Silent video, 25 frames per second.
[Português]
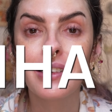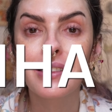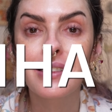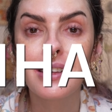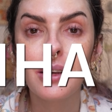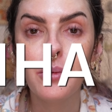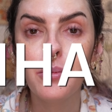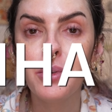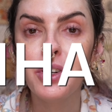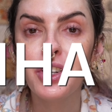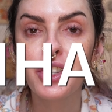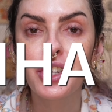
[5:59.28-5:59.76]

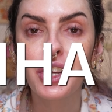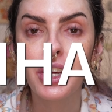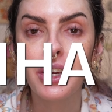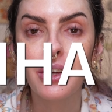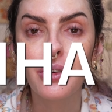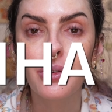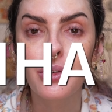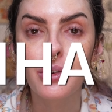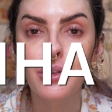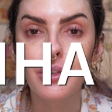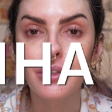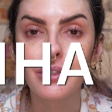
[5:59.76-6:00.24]
sempre
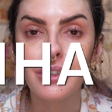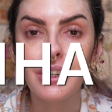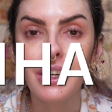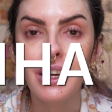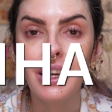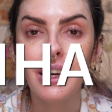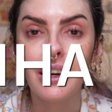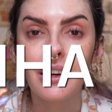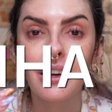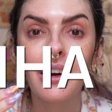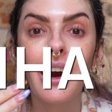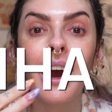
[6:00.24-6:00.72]
esqueço.
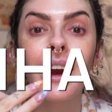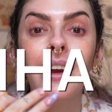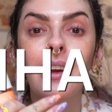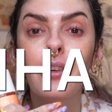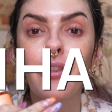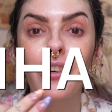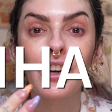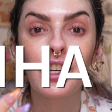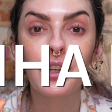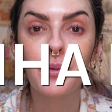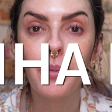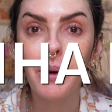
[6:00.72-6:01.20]
A que
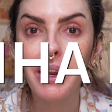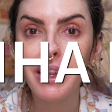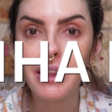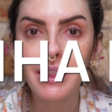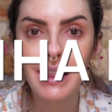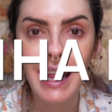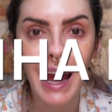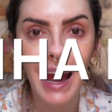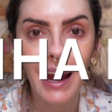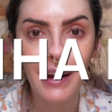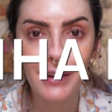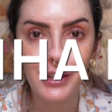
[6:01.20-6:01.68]
faz
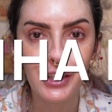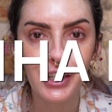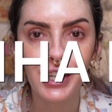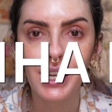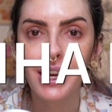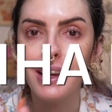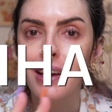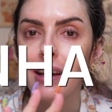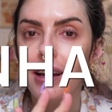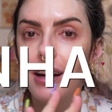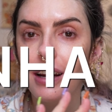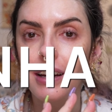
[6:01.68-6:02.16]
blindagem,
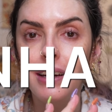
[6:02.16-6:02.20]
aquela